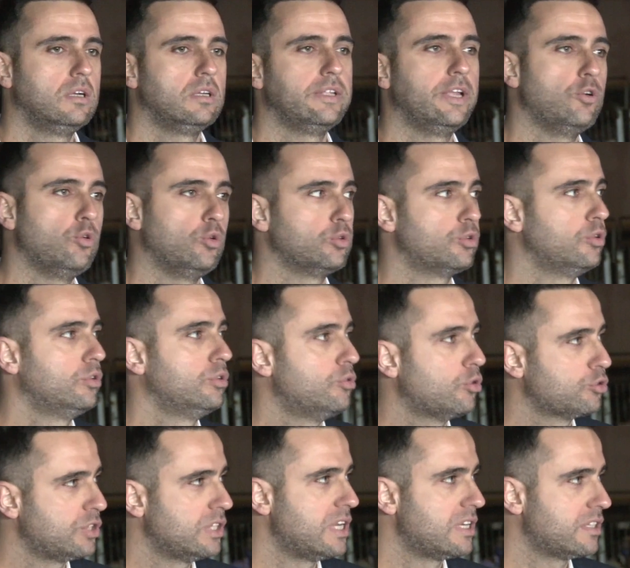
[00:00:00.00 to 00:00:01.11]
Ne oldu?
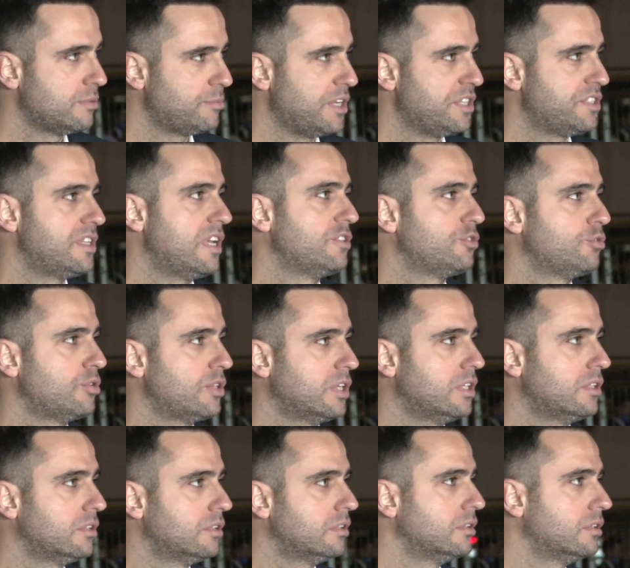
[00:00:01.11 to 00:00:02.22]
90 artı 5'ten sonra
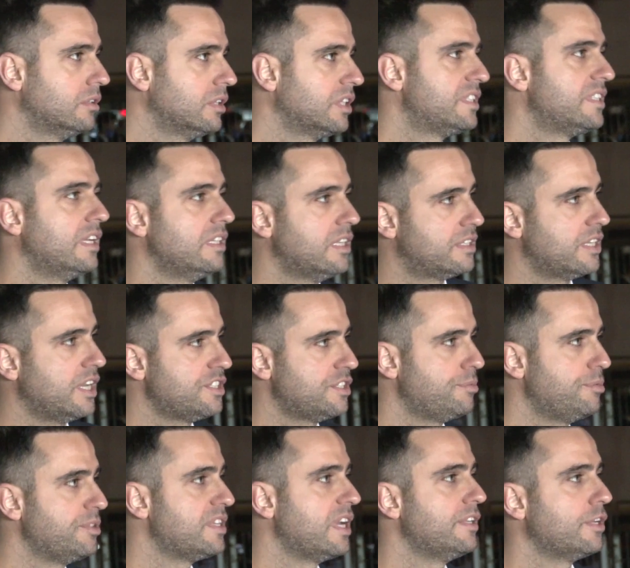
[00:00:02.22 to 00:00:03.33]
e, iki tane taş,
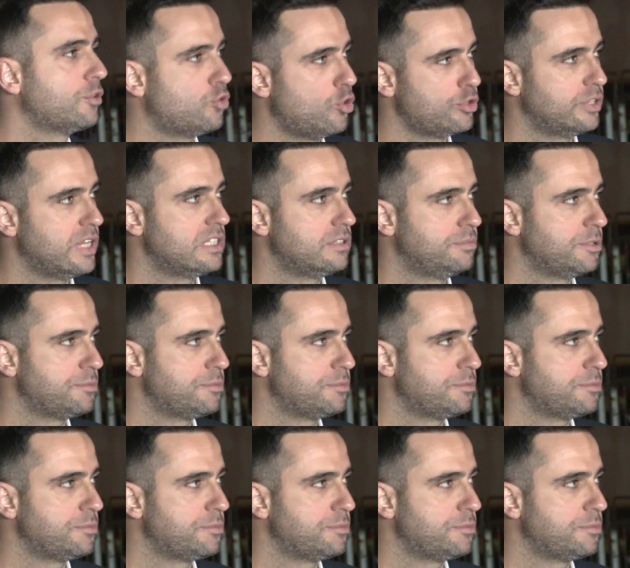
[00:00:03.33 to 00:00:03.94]
bir tane korner.